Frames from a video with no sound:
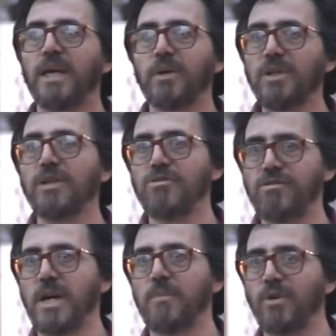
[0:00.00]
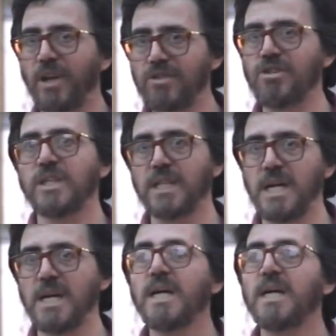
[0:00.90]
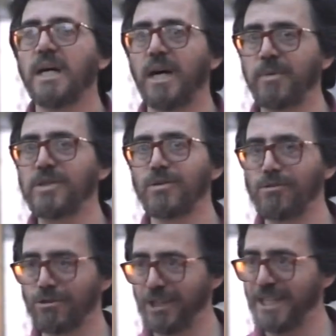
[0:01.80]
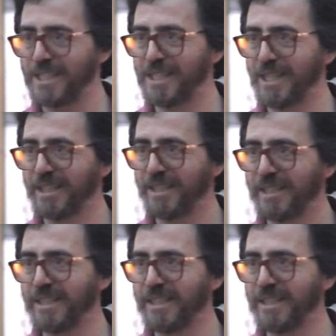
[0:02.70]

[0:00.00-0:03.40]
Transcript: e quindi diciamo la città ha preso coscienza,